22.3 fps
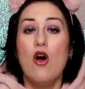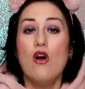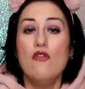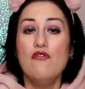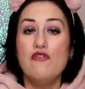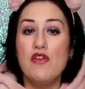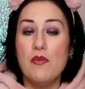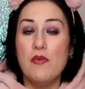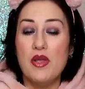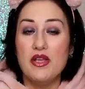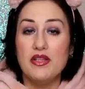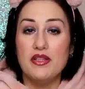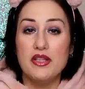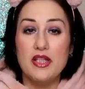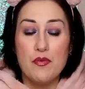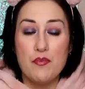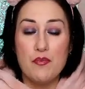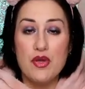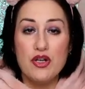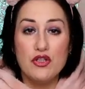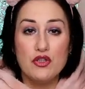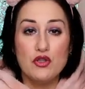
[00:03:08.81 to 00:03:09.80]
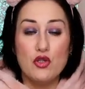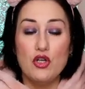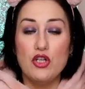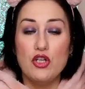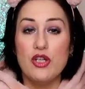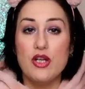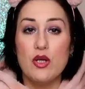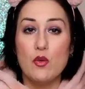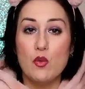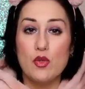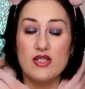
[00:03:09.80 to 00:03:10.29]
Ovviamente per
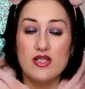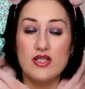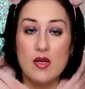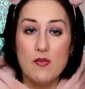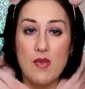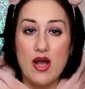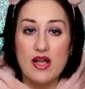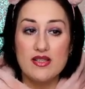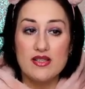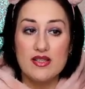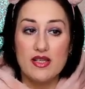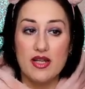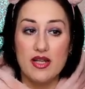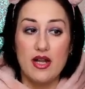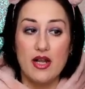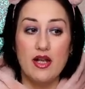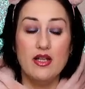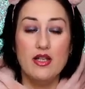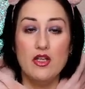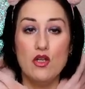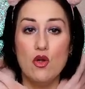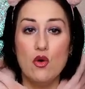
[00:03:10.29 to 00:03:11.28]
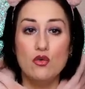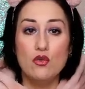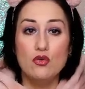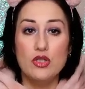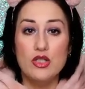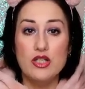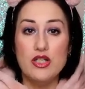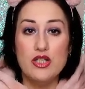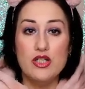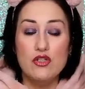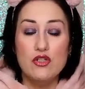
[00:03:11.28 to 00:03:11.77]
togliere questa maschera io
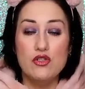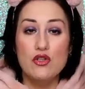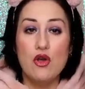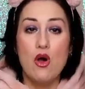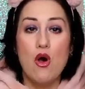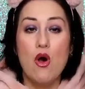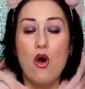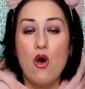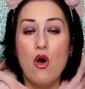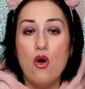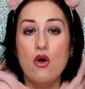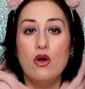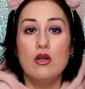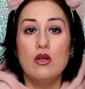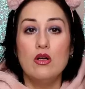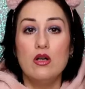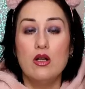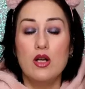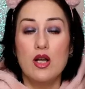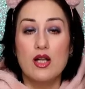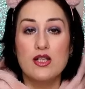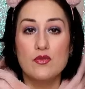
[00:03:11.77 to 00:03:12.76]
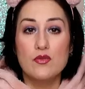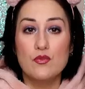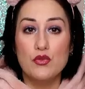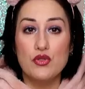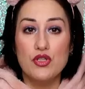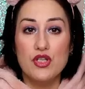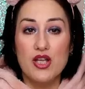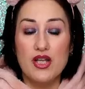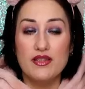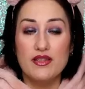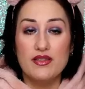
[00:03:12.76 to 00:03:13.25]
utilizzo o eh, la
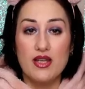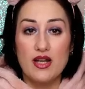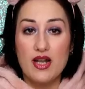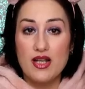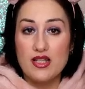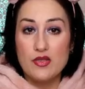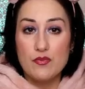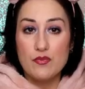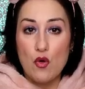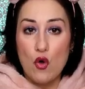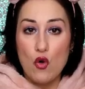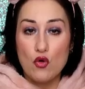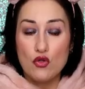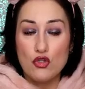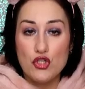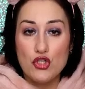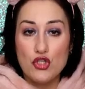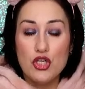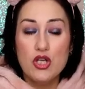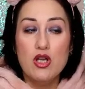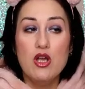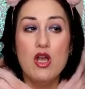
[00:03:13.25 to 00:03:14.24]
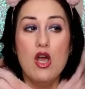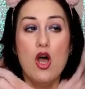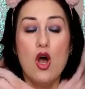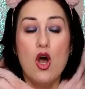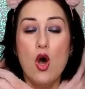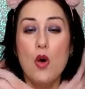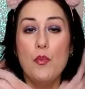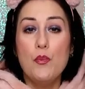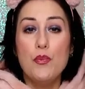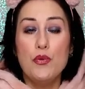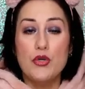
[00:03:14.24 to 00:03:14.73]
spugnetta, la sponge
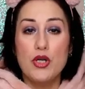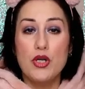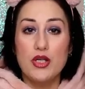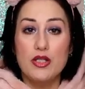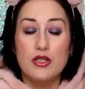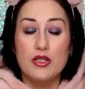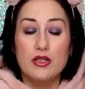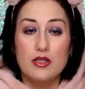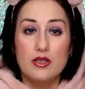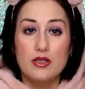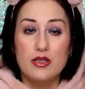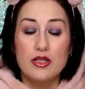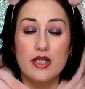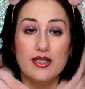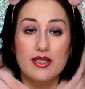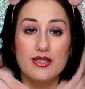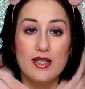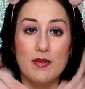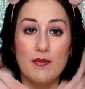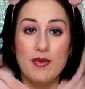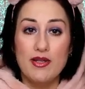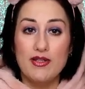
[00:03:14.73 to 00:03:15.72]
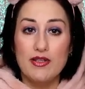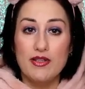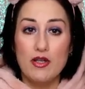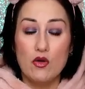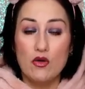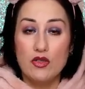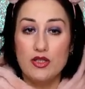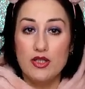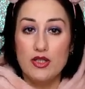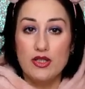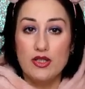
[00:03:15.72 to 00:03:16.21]
oppure eh, direttamente
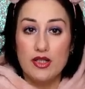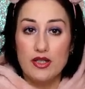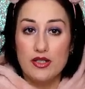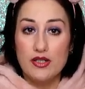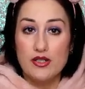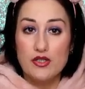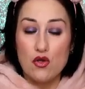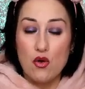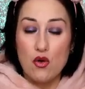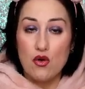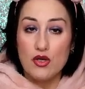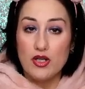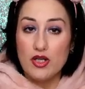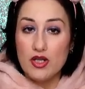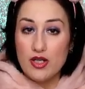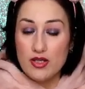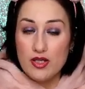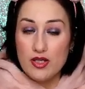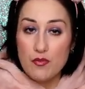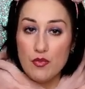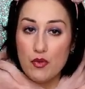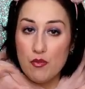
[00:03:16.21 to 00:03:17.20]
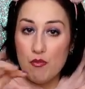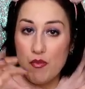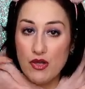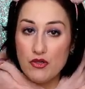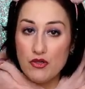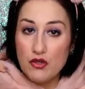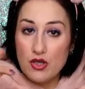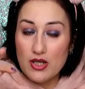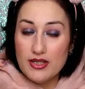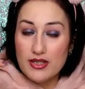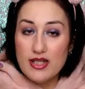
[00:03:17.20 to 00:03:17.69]
con il Clarisonic tipo
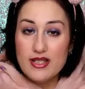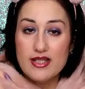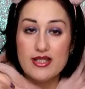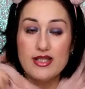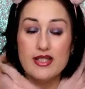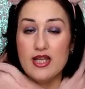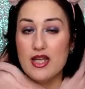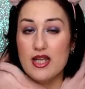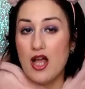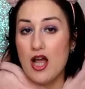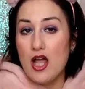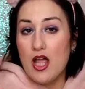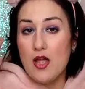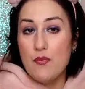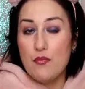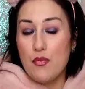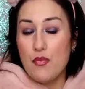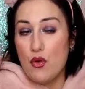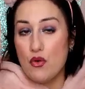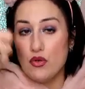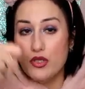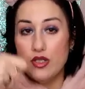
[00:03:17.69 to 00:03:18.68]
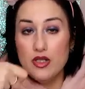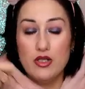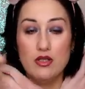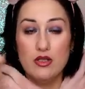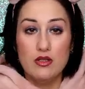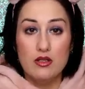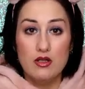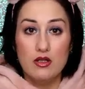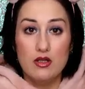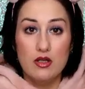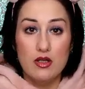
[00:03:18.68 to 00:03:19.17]
bagno la testina e poi
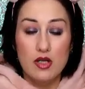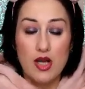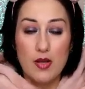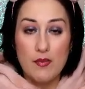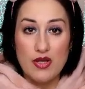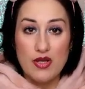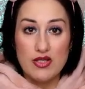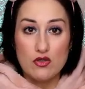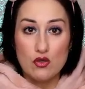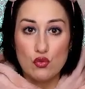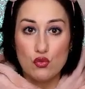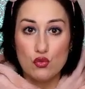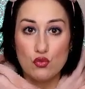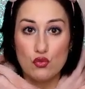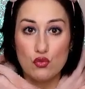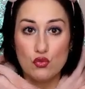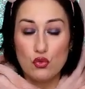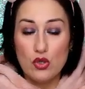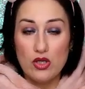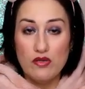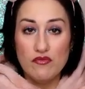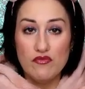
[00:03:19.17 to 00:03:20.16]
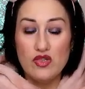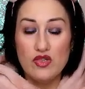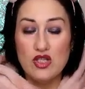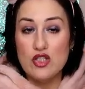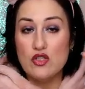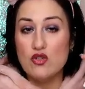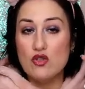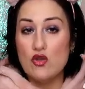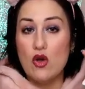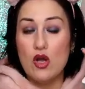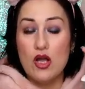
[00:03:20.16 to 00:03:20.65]
eh, la passo su tutto il
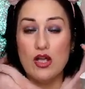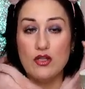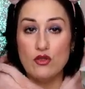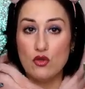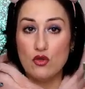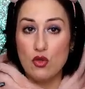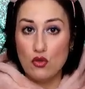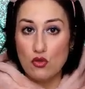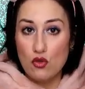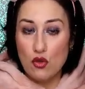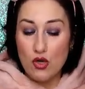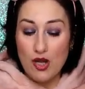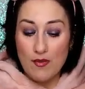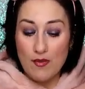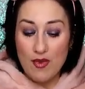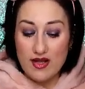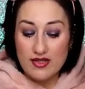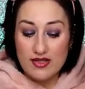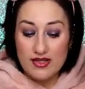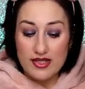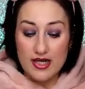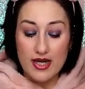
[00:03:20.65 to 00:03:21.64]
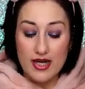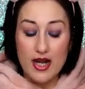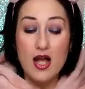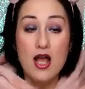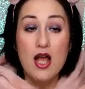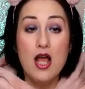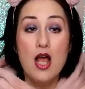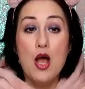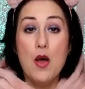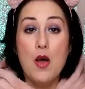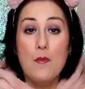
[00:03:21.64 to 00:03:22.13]
viso e tolgo la maschera.
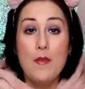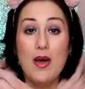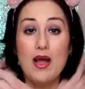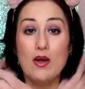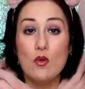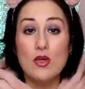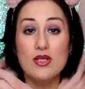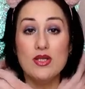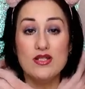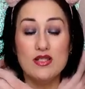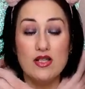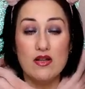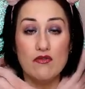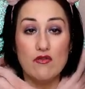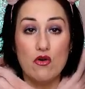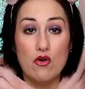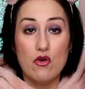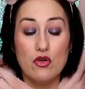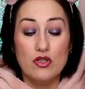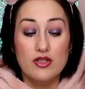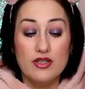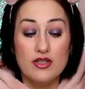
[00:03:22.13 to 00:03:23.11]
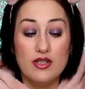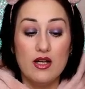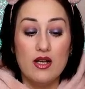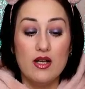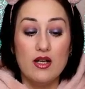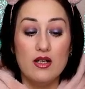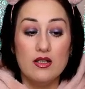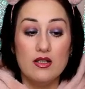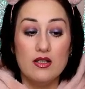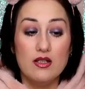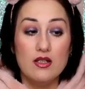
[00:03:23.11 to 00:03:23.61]
Ma questa
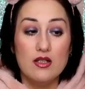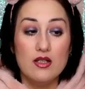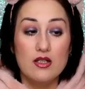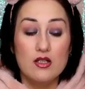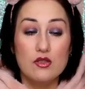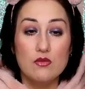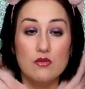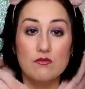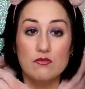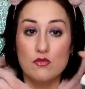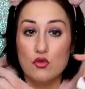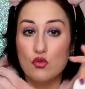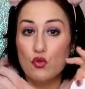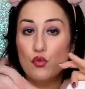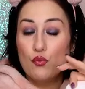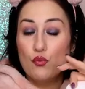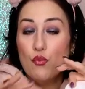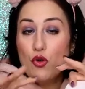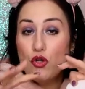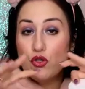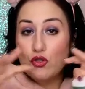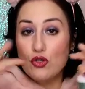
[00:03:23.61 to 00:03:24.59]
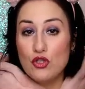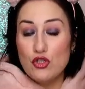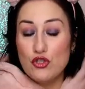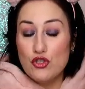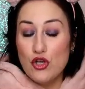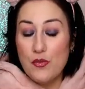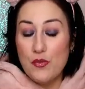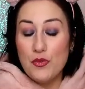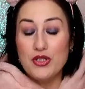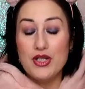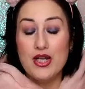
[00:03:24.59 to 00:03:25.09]
volta eh, sul bordo
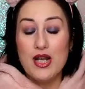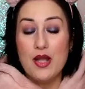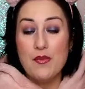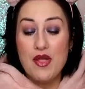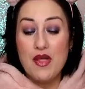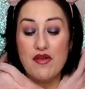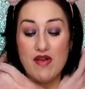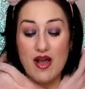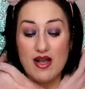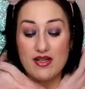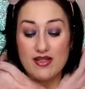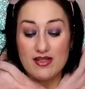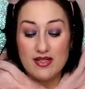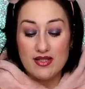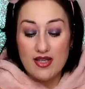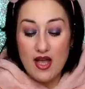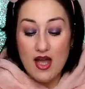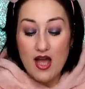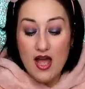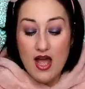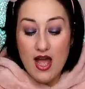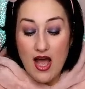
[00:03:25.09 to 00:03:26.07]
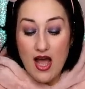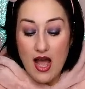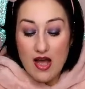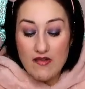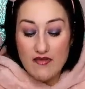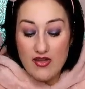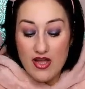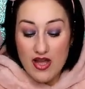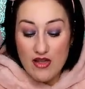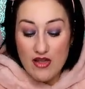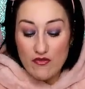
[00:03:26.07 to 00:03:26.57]
diciamo della mia vasca
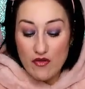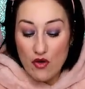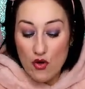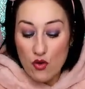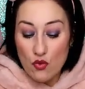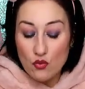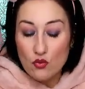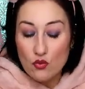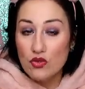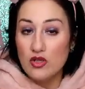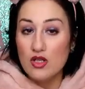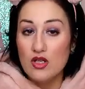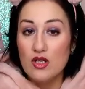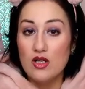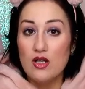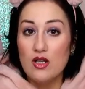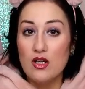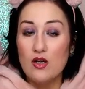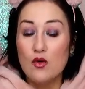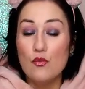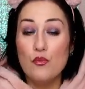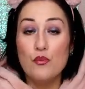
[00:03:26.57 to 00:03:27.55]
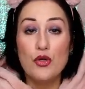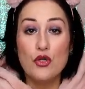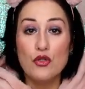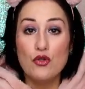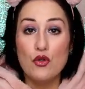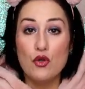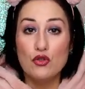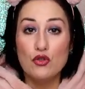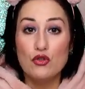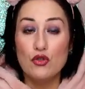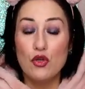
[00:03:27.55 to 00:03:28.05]
avevo un, eh, un,
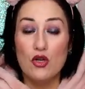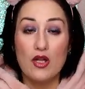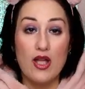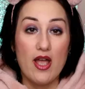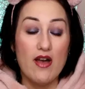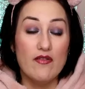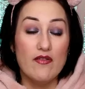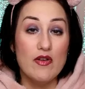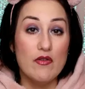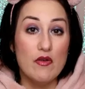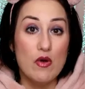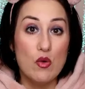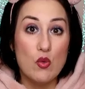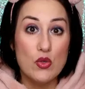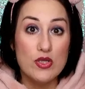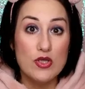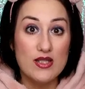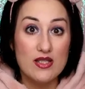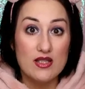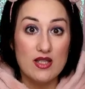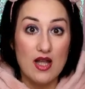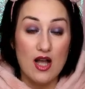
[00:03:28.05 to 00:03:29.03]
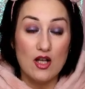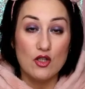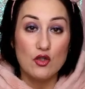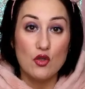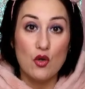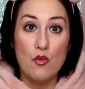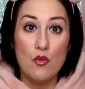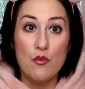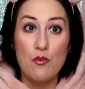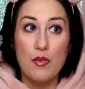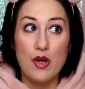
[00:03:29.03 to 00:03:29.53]
prodotto che avevo
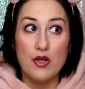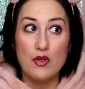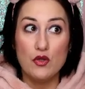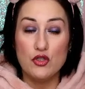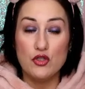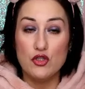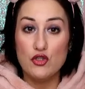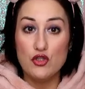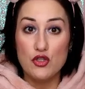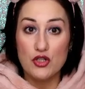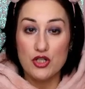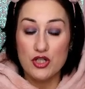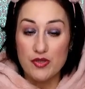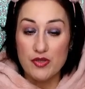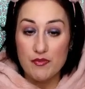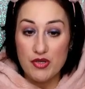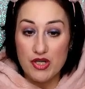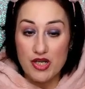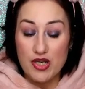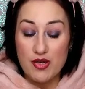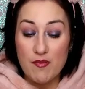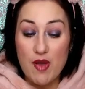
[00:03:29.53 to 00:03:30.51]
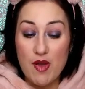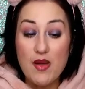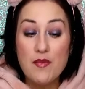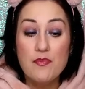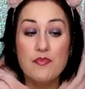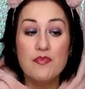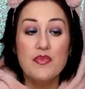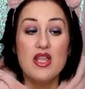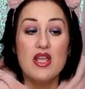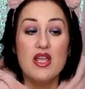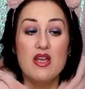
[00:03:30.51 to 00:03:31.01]
acquistato un paio di giorni prima
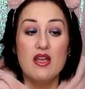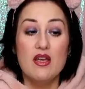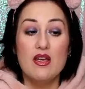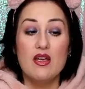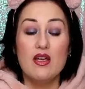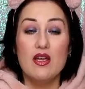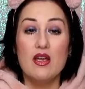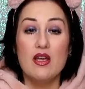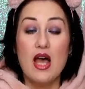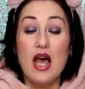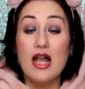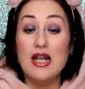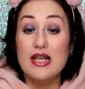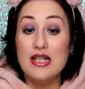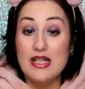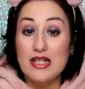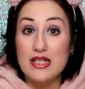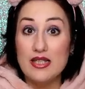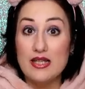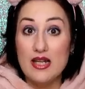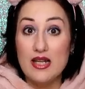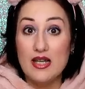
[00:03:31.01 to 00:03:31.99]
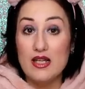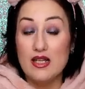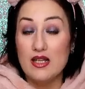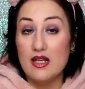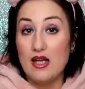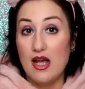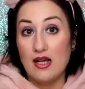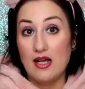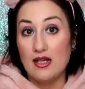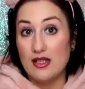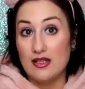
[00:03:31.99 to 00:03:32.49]
eh, all'Idel
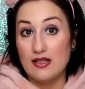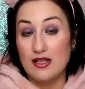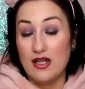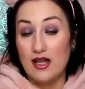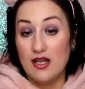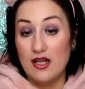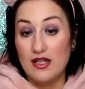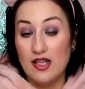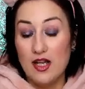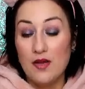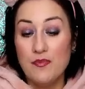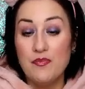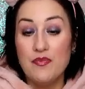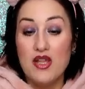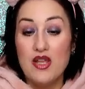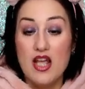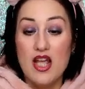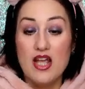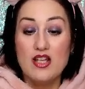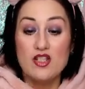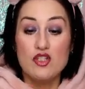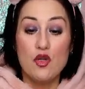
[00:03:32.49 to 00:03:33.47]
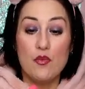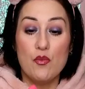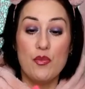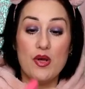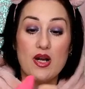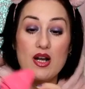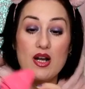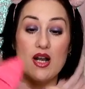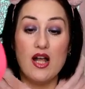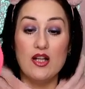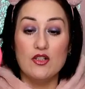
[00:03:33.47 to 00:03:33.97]
a Catania e sto
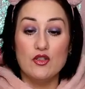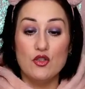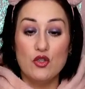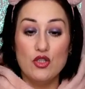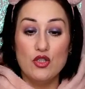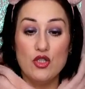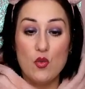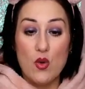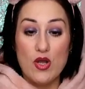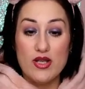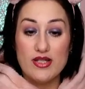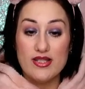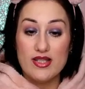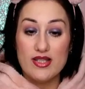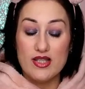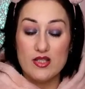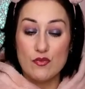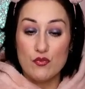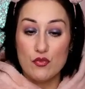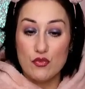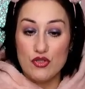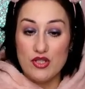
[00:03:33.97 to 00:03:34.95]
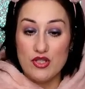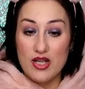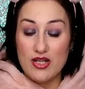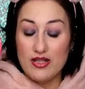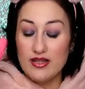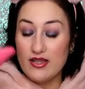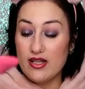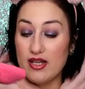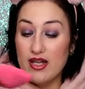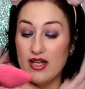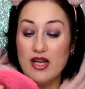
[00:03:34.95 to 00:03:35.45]
parlando di questa
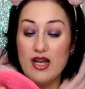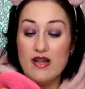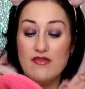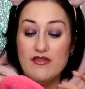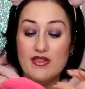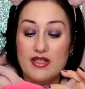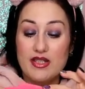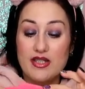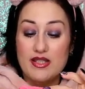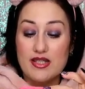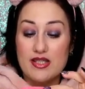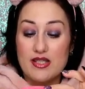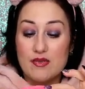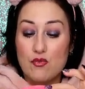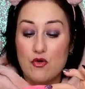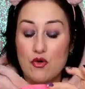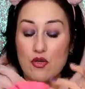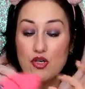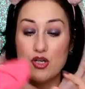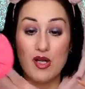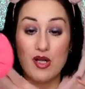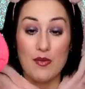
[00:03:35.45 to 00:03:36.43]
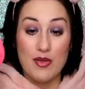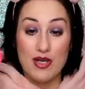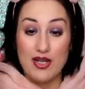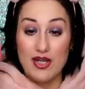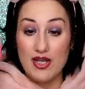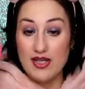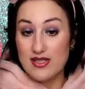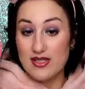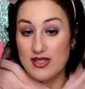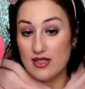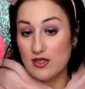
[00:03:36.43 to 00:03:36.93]
spugnetta che la vedete sporca
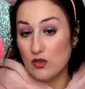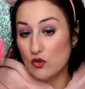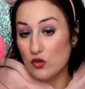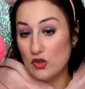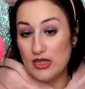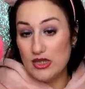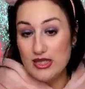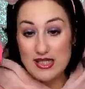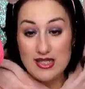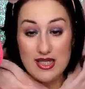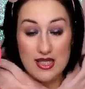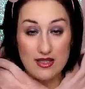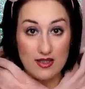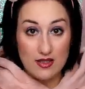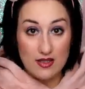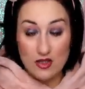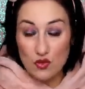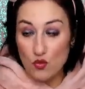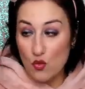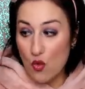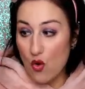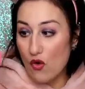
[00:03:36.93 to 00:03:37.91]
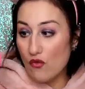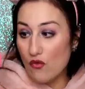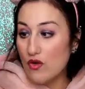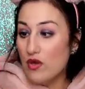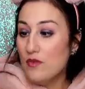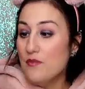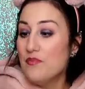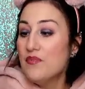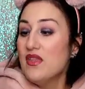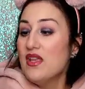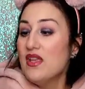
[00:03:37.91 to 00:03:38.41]
perché è stata utilizzata di
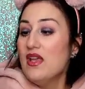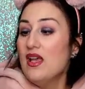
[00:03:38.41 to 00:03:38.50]
nuovo.